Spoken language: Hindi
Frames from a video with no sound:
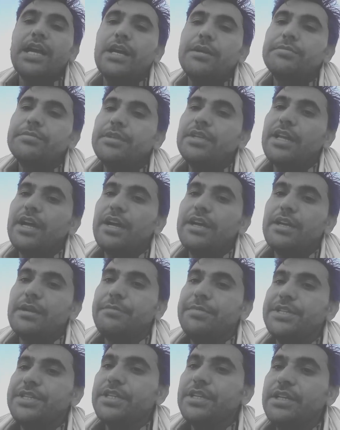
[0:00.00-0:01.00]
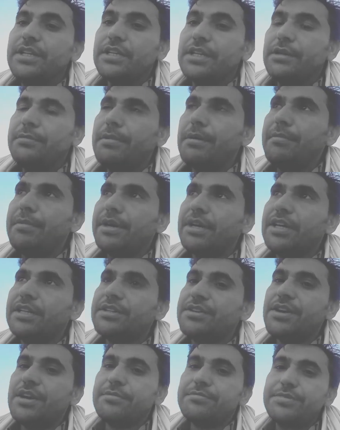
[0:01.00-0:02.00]
इब्तदा है रब जलील के
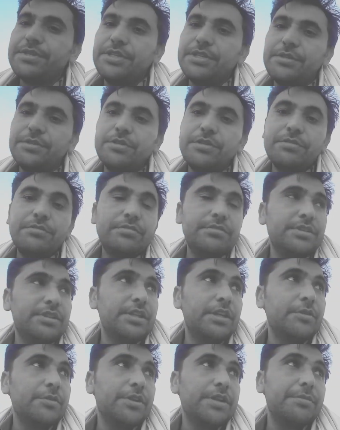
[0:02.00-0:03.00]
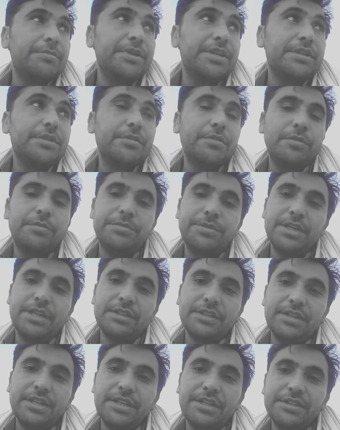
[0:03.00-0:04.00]
बाबरकत नाम से जो दिलों के भेद खूब
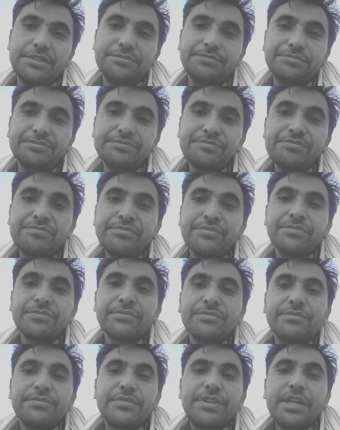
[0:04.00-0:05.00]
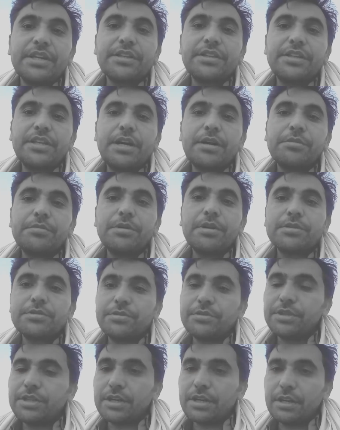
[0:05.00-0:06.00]
जानता है देखती आंखों और
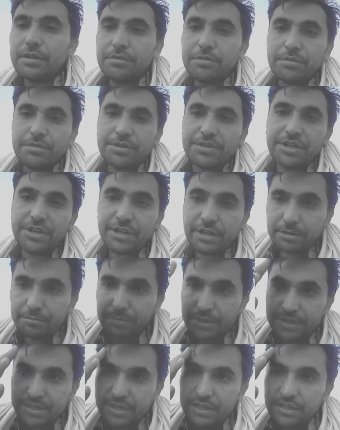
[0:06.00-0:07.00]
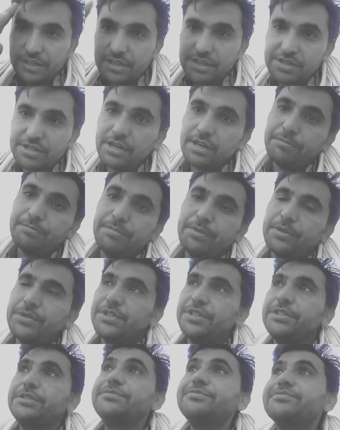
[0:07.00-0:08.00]
सुनते कानों को शाहीन अकबर शानी का सलाम
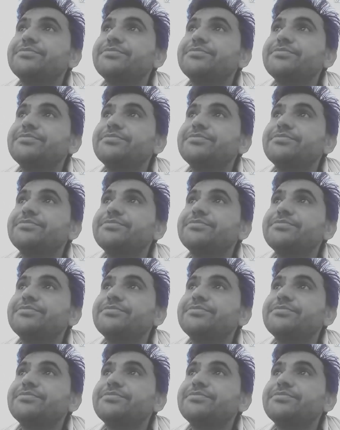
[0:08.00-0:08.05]
पहुँचे